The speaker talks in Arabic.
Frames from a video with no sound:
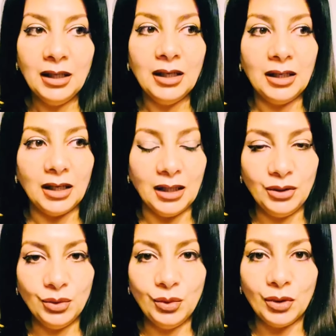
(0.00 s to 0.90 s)

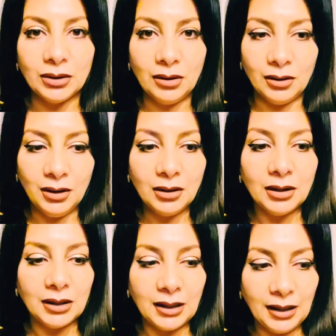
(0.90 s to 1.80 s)
لأنه
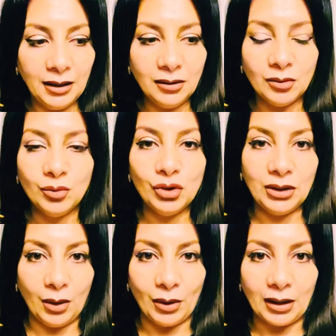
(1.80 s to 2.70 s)
طريق غير
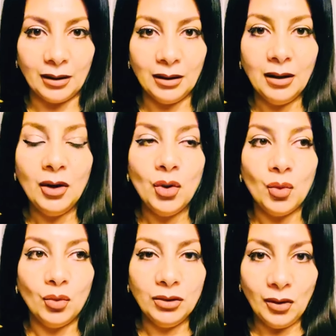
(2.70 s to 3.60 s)
مزدوج
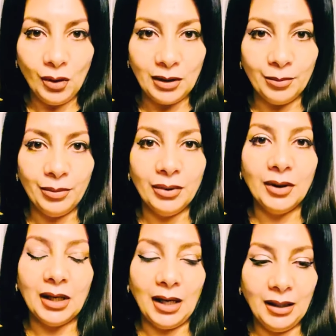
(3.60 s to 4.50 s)
وطالب
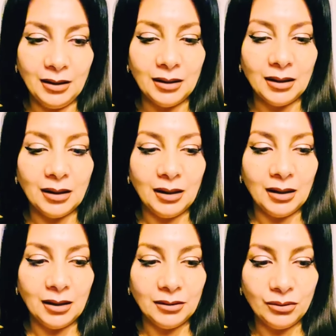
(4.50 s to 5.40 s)
أن
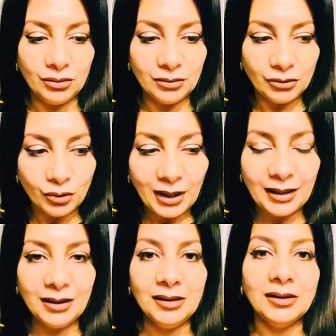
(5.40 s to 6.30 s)
آه،
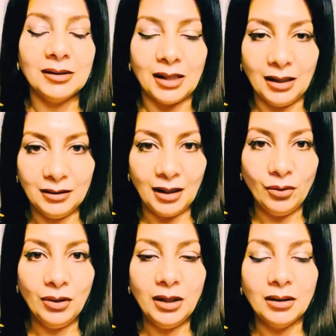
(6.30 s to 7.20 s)
تكرس
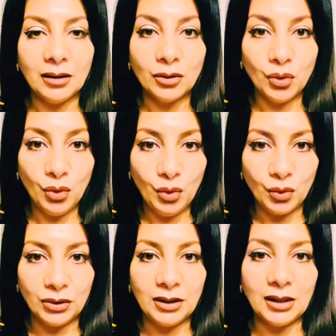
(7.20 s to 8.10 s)
الدولة
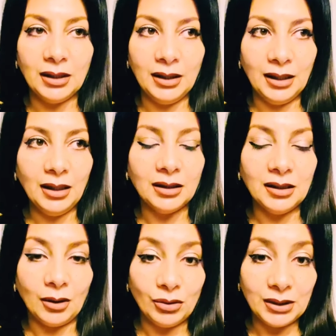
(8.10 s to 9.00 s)
جهود
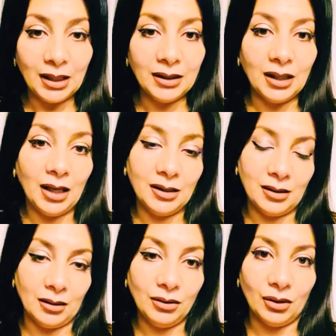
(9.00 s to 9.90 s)
لتوسعة
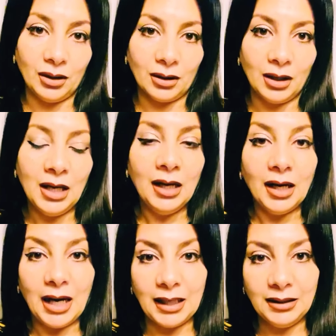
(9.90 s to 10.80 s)
هذا الطريق
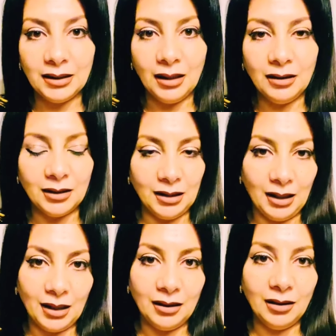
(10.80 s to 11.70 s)
حتى
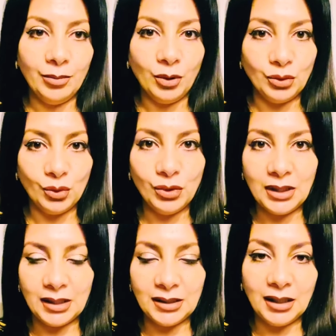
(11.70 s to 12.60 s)
نتجنب حدوث
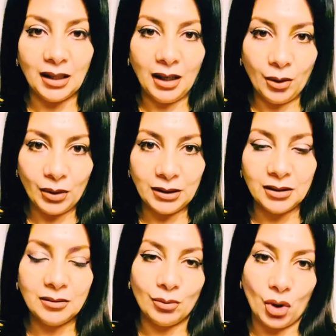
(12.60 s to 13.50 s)
هذه
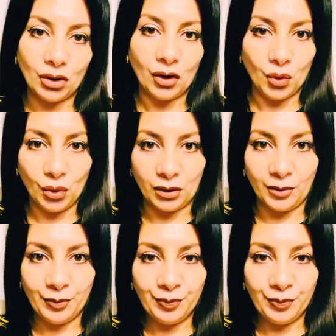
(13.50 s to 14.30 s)
الحوادث مرة أخرى